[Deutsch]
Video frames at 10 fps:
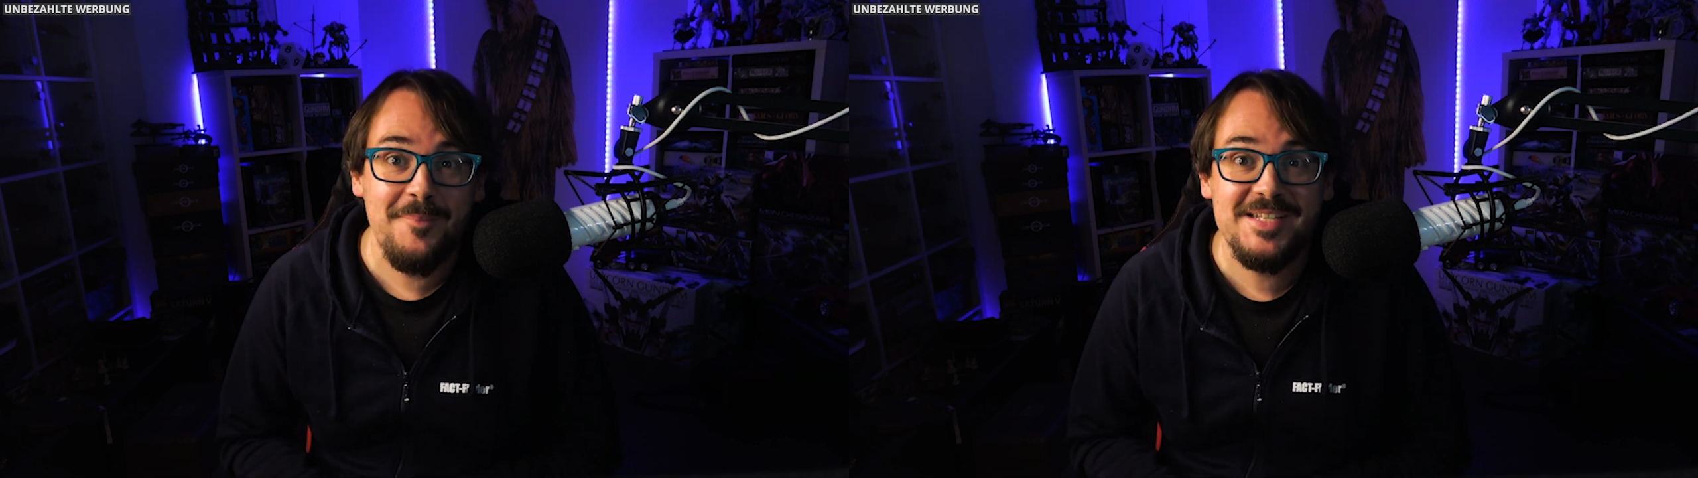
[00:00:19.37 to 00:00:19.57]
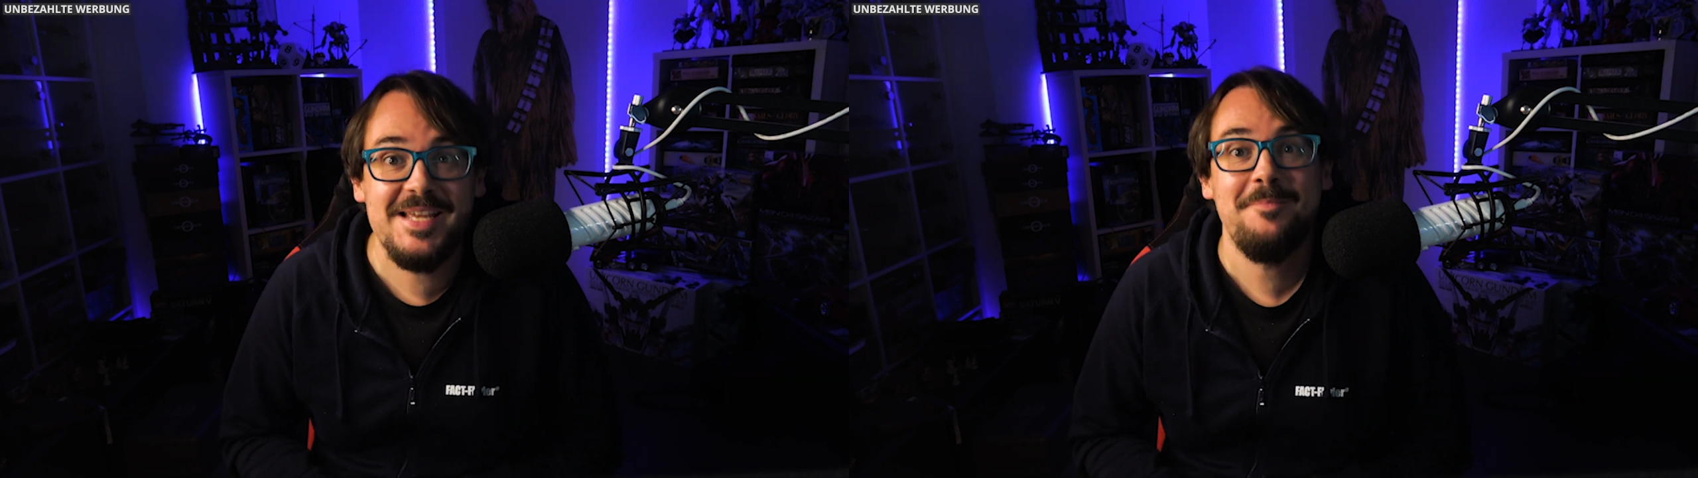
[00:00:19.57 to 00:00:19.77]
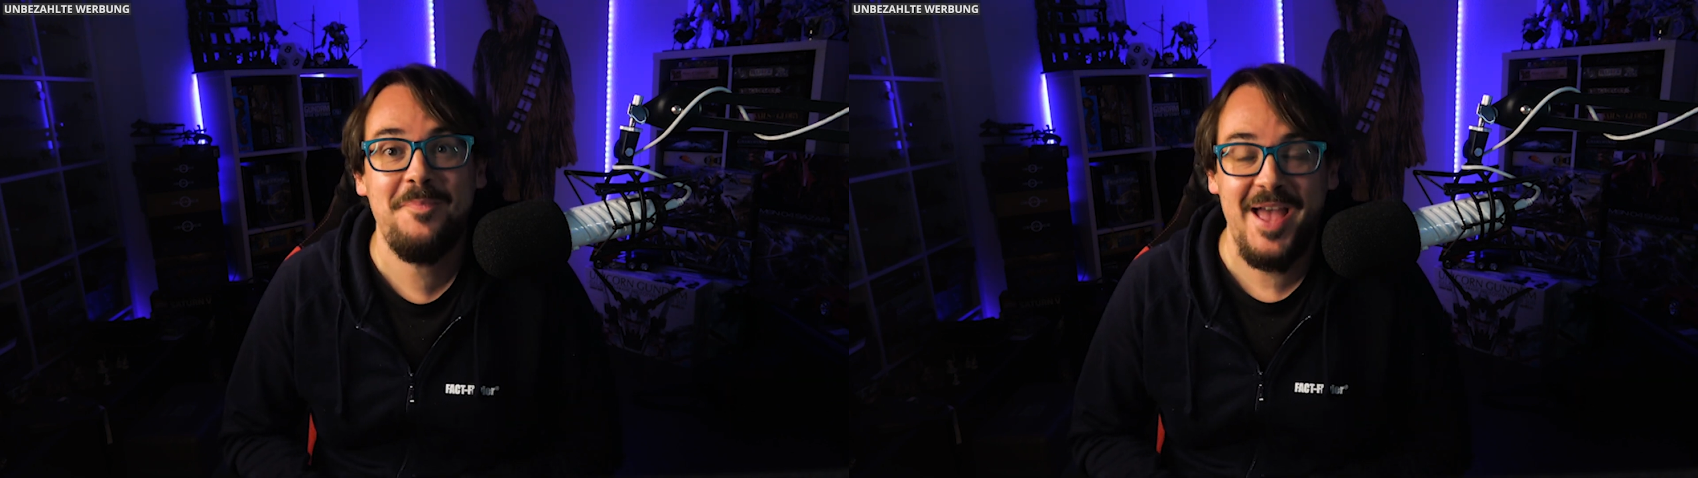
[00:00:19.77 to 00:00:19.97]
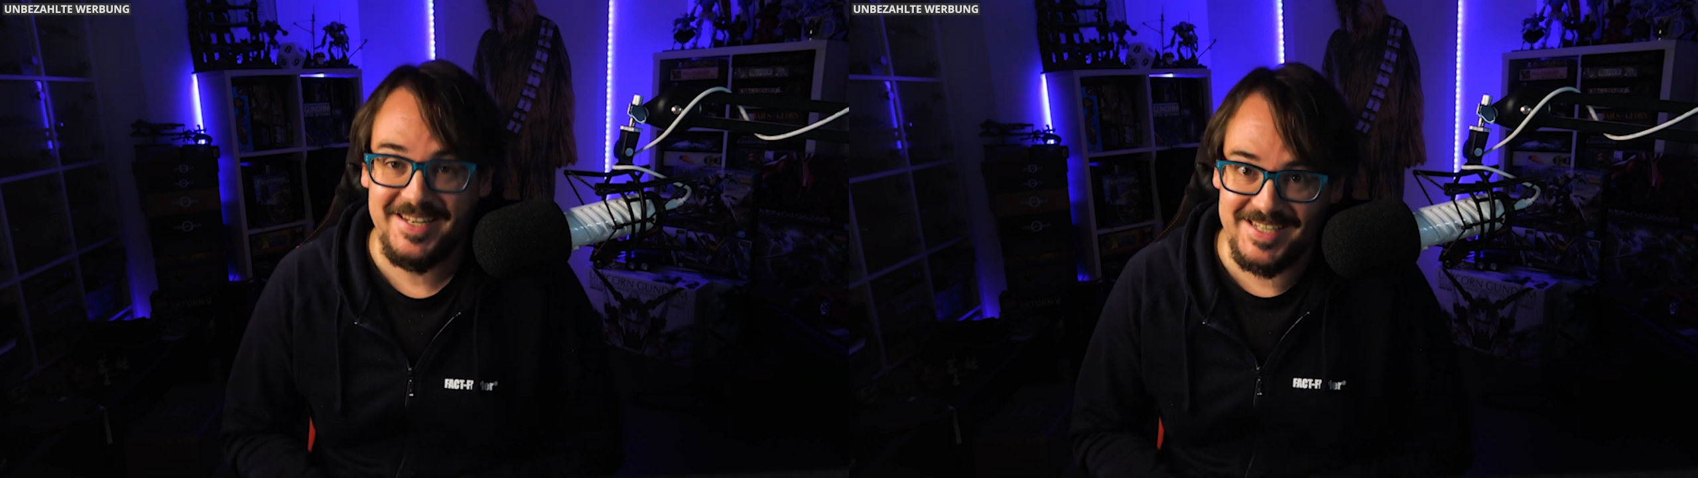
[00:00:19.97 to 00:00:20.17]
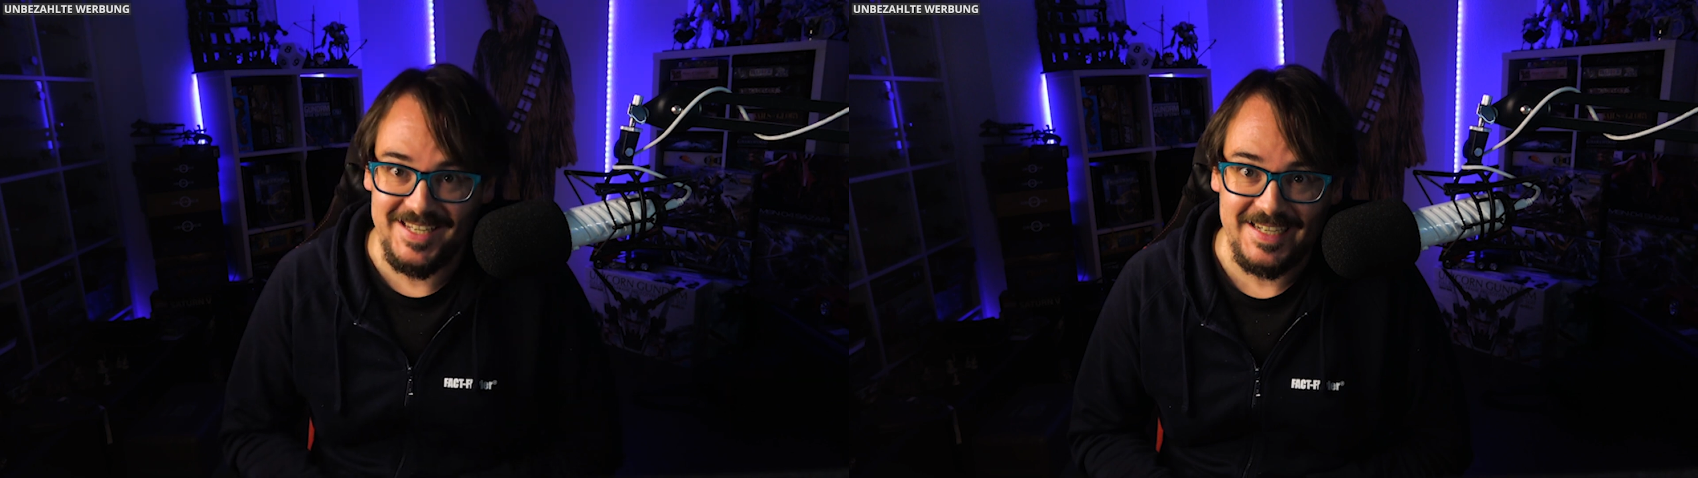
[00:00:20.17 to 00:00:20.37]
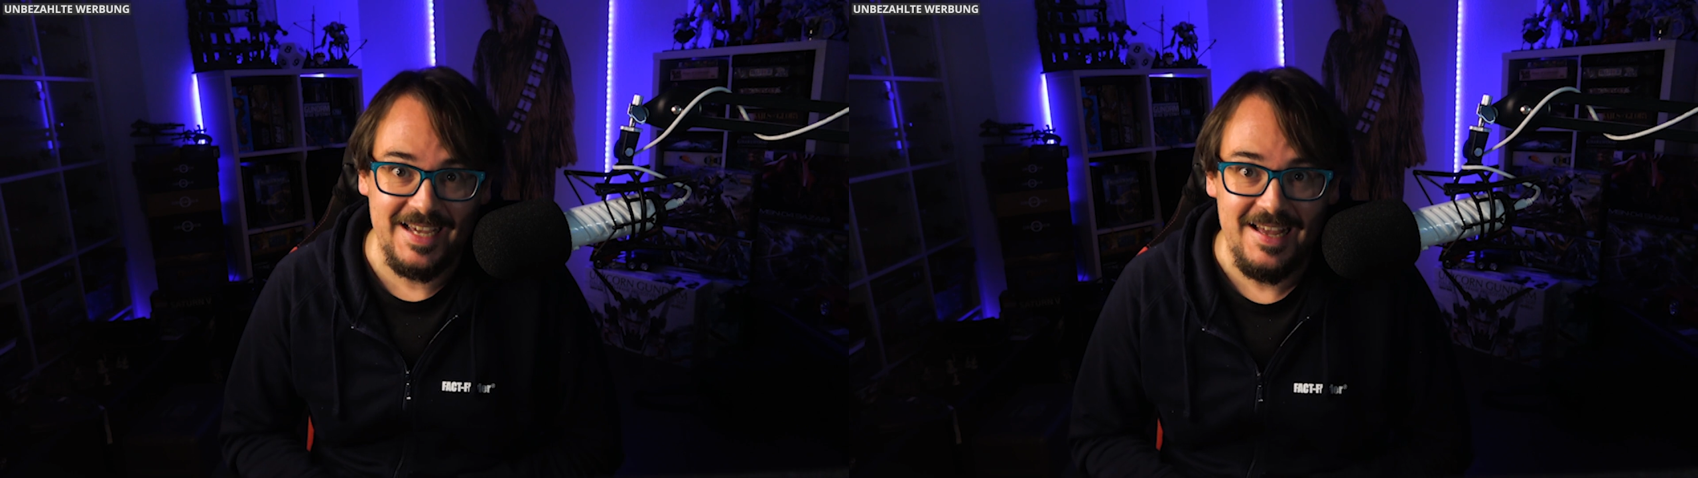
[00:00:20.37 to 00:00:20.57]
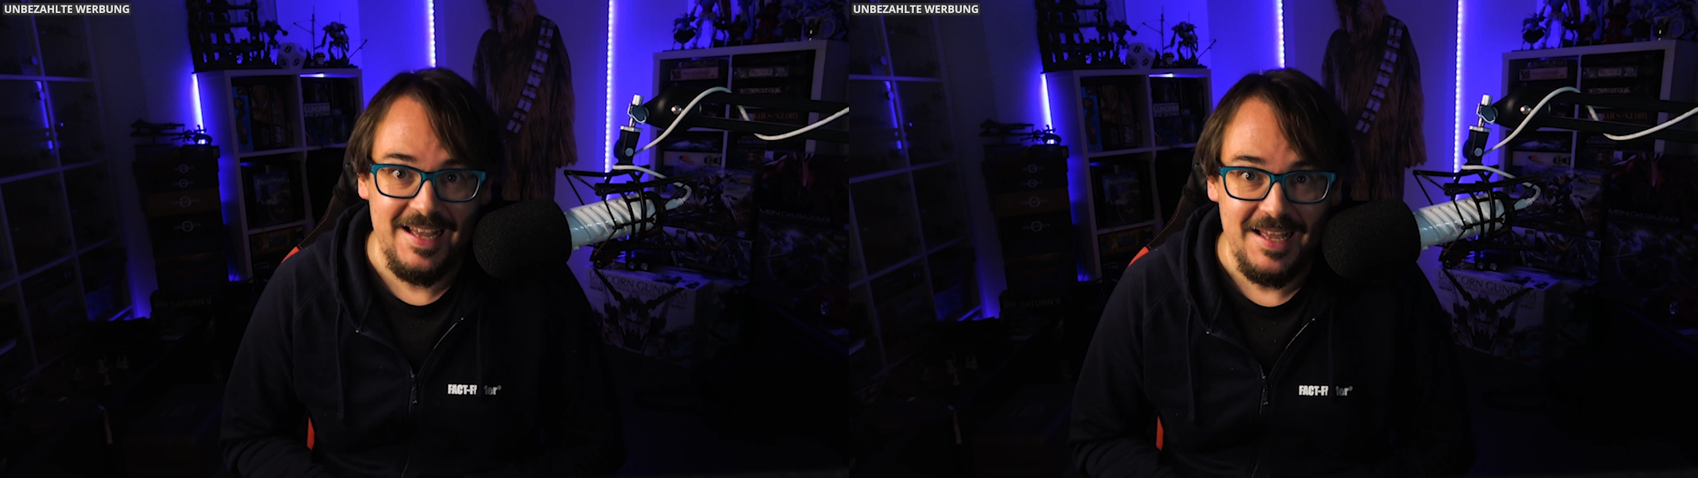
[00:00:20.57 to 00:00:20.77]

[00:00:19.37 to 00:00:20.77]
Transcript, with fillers: mit dem Patrick.